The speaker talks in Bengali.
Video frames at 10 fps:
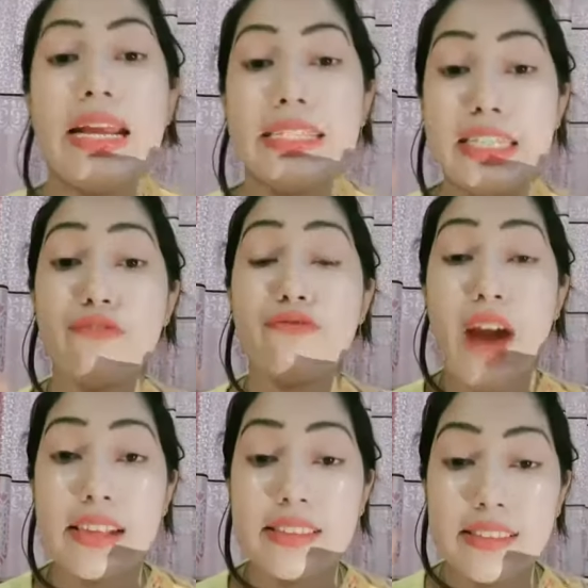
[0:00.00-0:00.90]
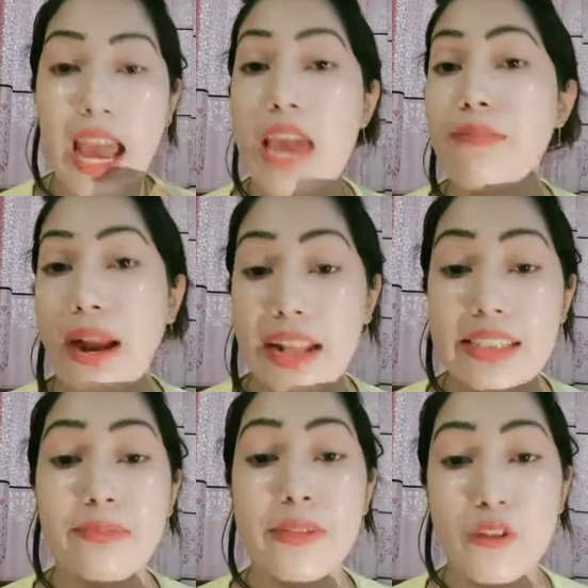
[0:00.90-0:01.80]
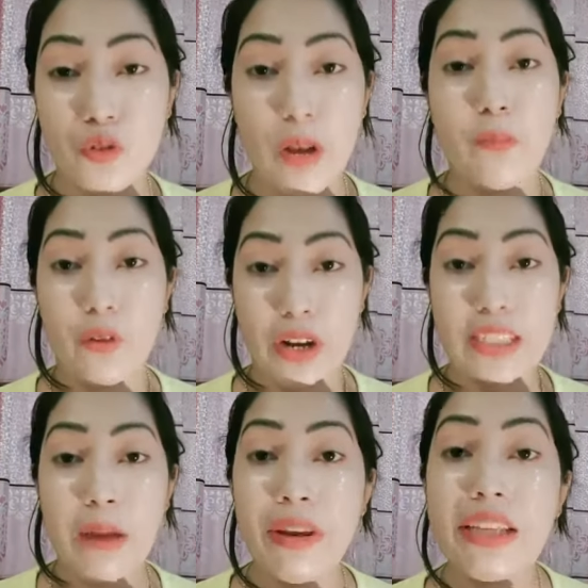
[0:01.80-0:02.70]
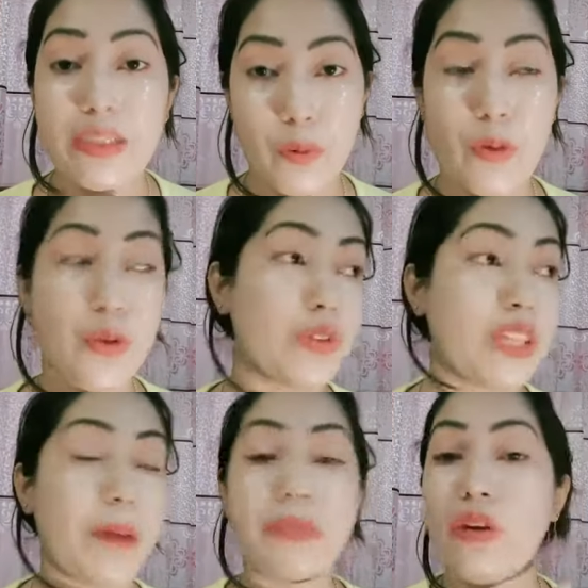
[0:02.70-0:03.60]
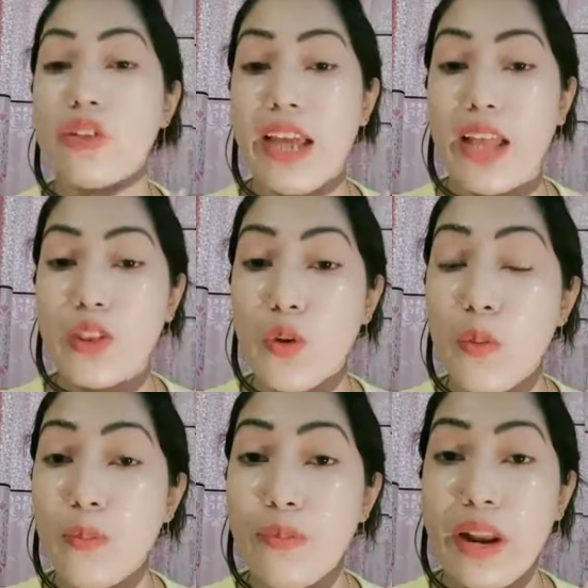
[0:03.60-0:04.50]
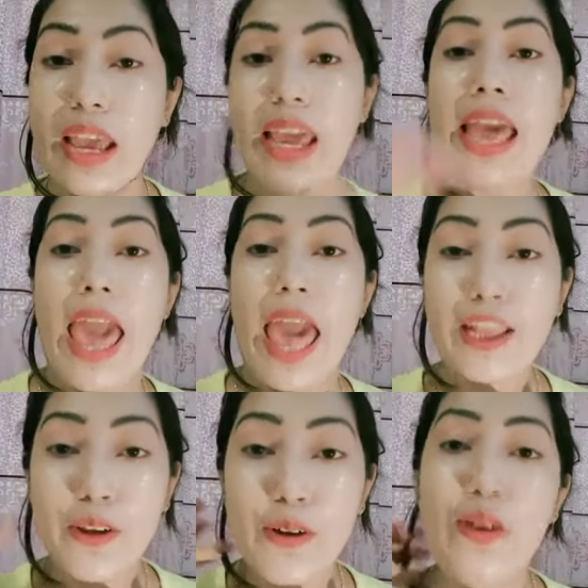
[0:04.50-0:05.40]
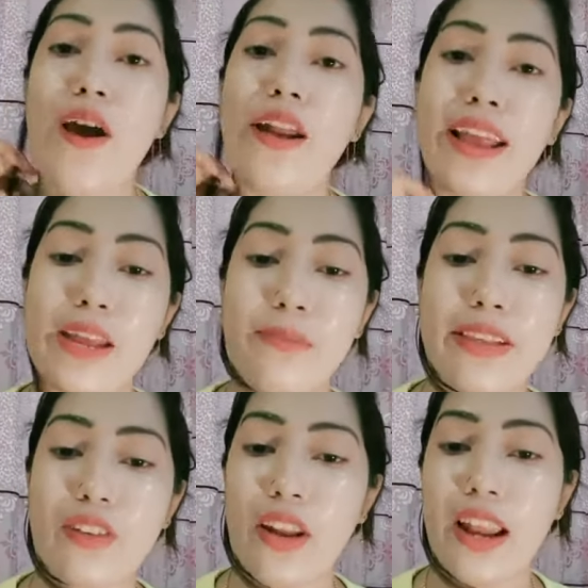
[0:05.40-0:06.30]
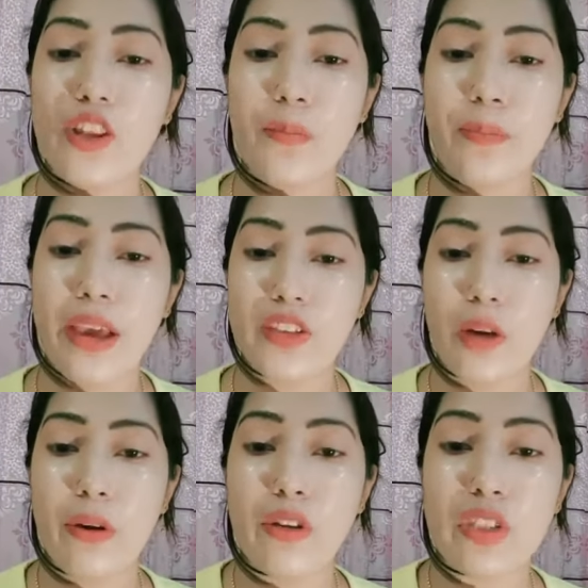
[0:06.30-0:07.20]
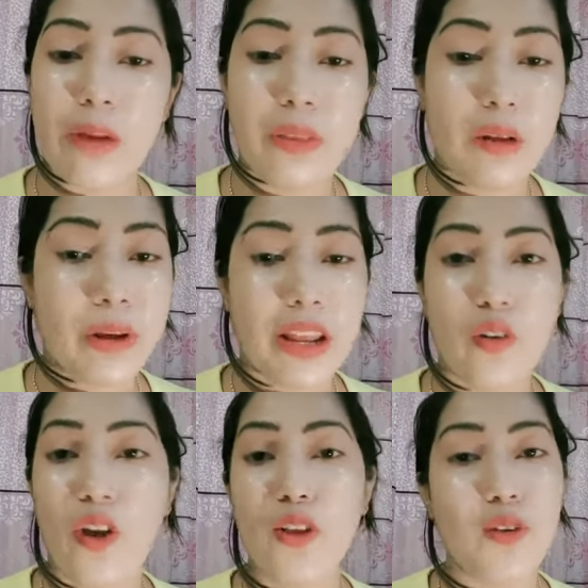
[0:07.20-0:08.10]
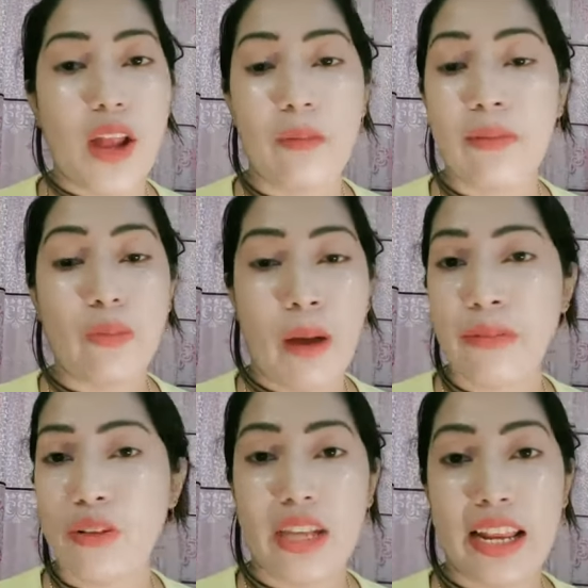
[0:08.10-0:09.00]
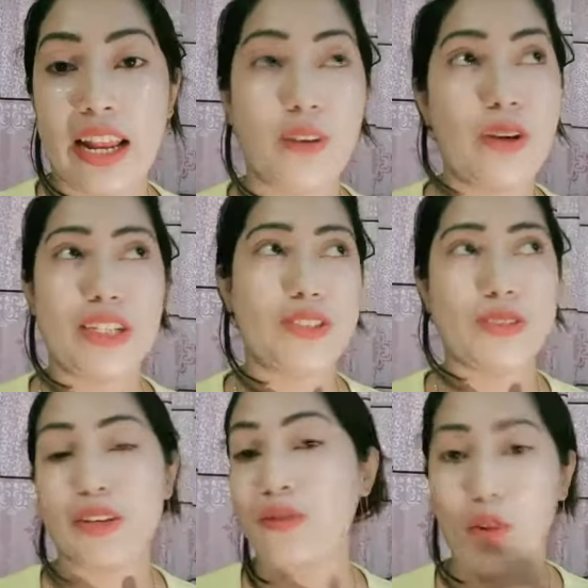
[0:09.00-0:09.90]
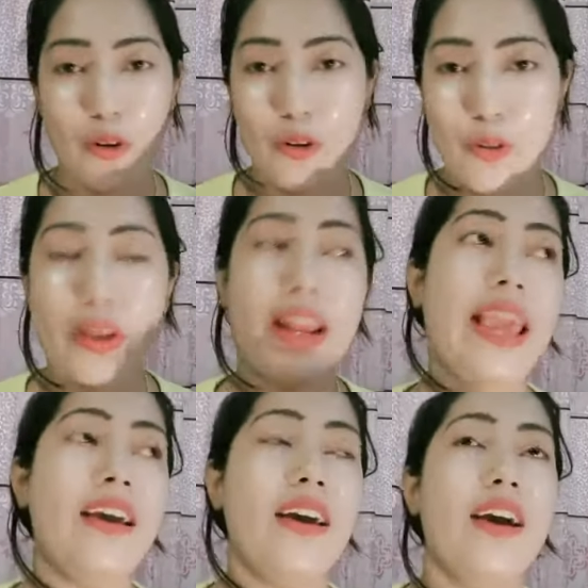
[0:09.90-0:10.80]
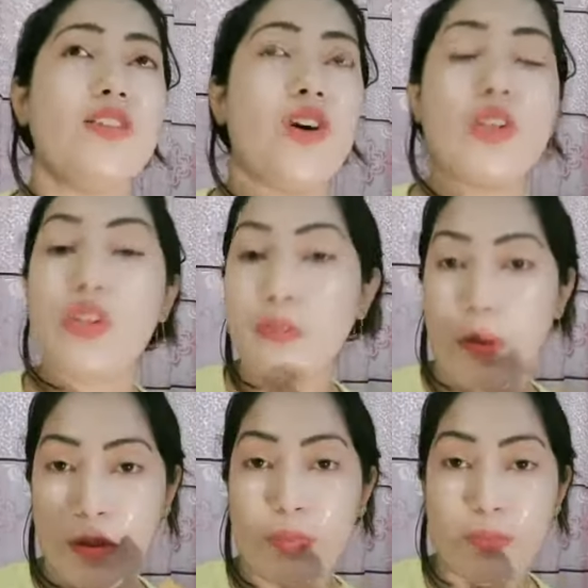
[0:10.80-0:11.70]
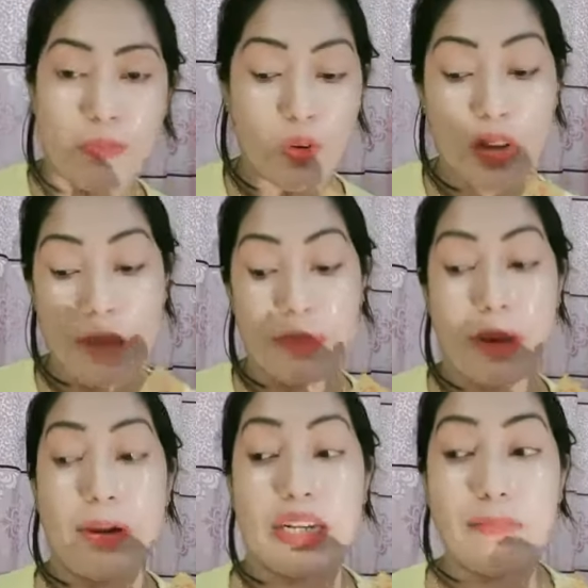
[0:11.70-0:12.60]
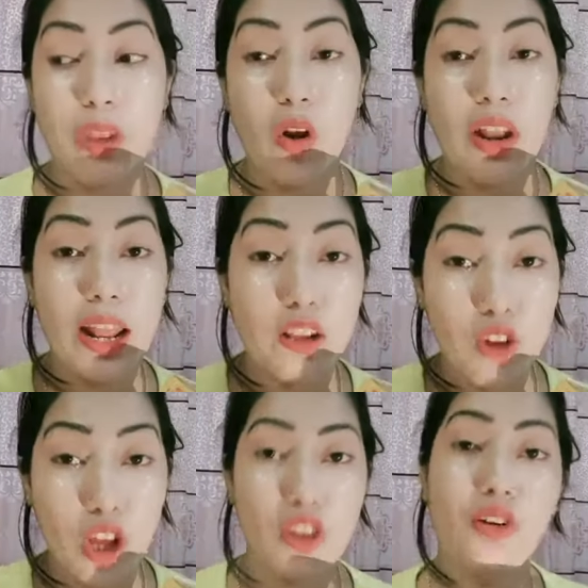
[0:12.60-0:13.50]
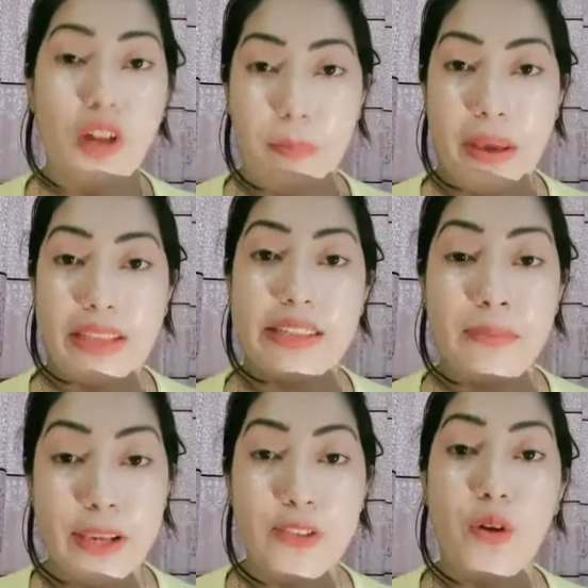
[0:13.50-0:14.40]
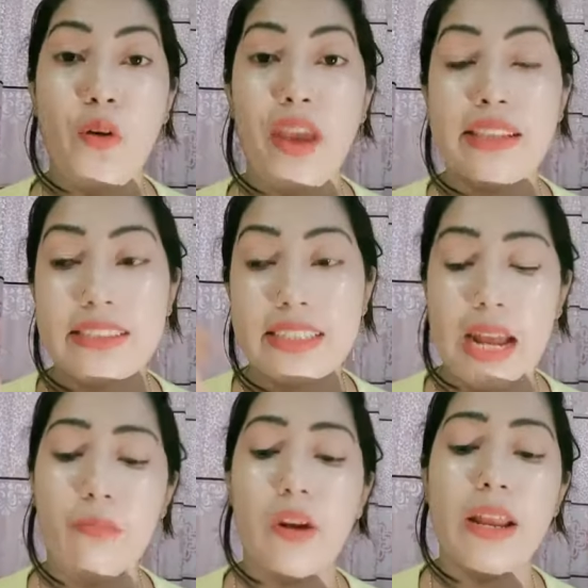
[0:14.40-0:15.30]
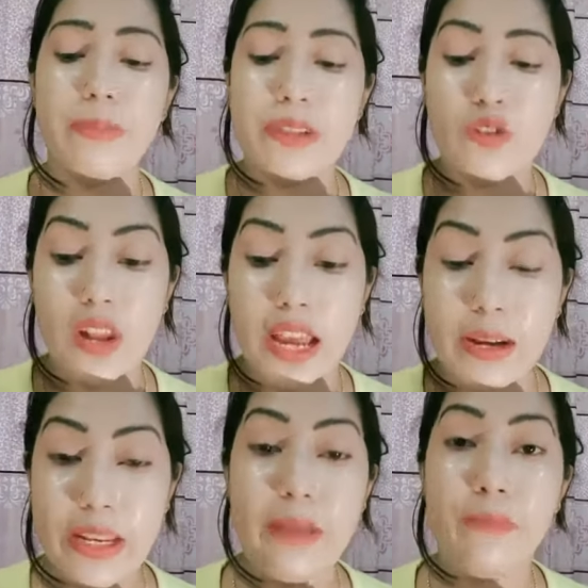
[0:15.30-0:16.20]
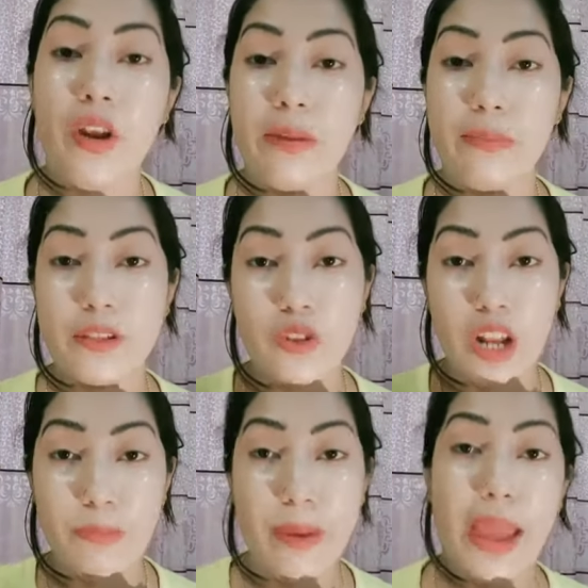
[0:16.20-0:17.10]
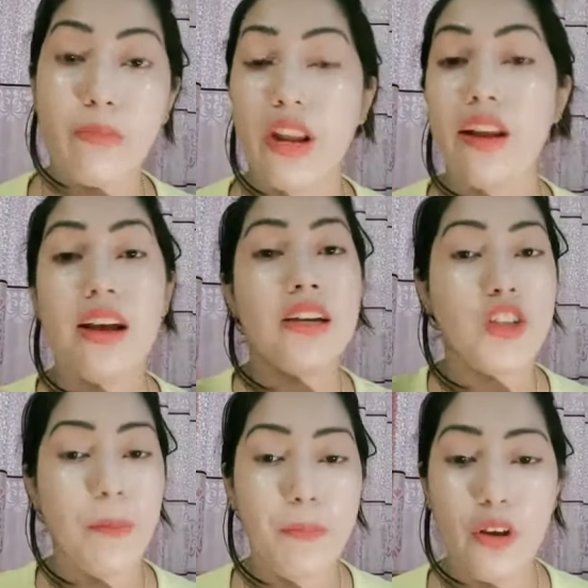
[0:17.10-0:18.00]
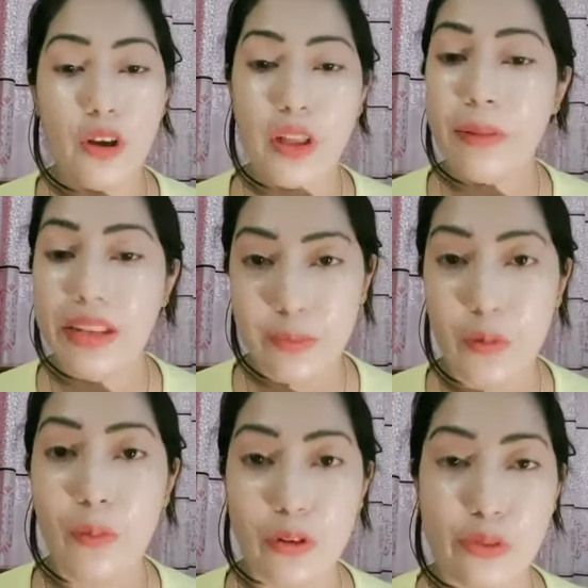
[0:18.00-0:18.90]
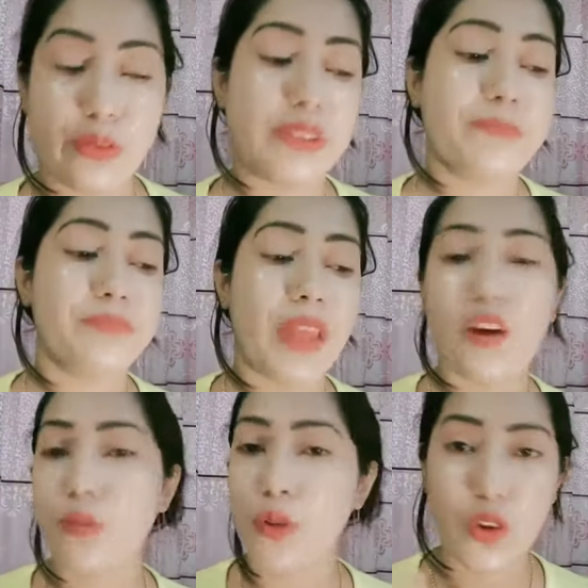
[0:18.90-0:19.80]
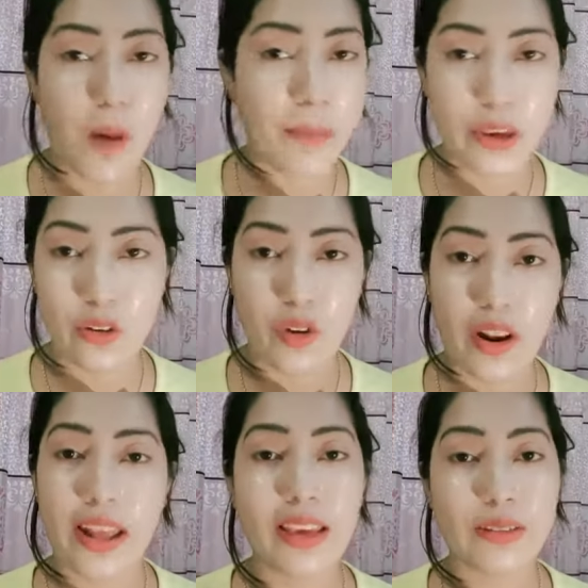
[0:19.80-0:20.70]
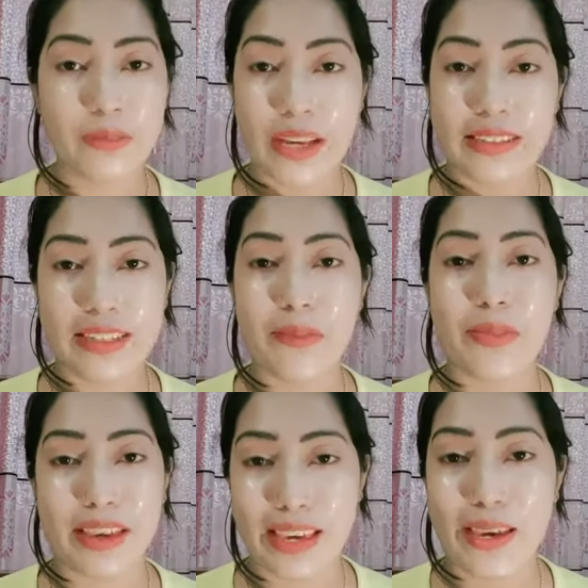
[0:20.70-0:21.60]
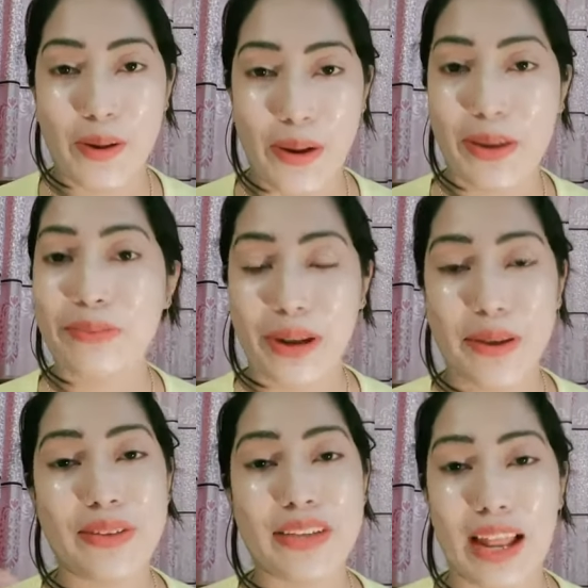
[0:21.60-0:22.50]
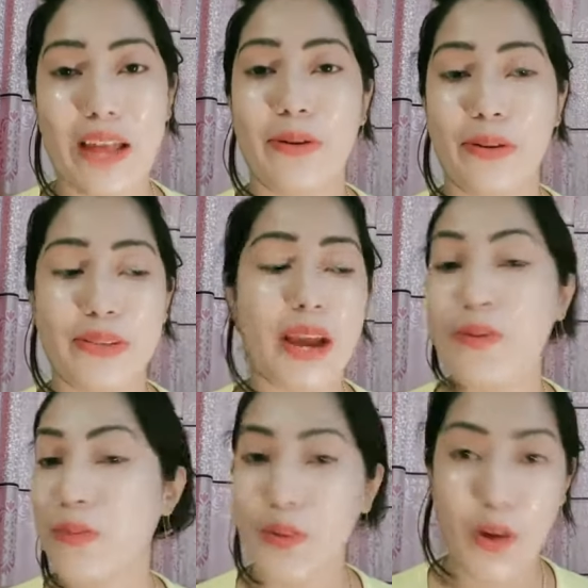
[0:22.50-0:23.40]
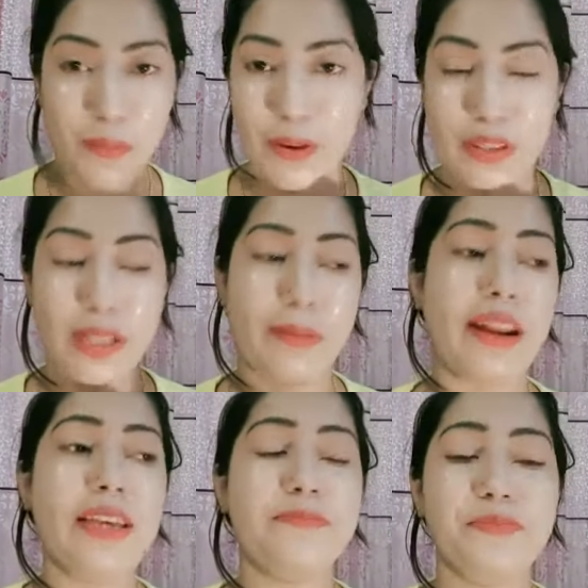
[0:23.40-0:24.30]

যেটা ফার্স্ট টাইম বাংলাদেশে মিস করে প্রোডাক্ট আমি নিজে প্রমোট করছি আপনার হচ্ছে এত মানে এতগুলো অনলাইনে পেজ অনলাইনে তো পেজ হবে হচ্ছে আপনার মানে কতগুলো আমি আমি তো জানি না গুনে শেষ করে কখনো গুনি নাই সো হচ্ছে আমি গুনলাম না বাট আপনার অনলাইনে যতগুলো পেজ আছে মিস করিয়া সিরাম বলেন মিস করিয়া ক্রিম বলেন মিস করিয়া প্যাক বলেন সবগুলো কিন্তু আমি নিজে প্রমোট করছি এখন পর্যন্ত কপি কেউ করে নাই নেক্সট টাইম দেখি কি হয় মানে হচ্ছে আল্লাহ বরস এখন পর্যন্ত কপি করতে পারে নাই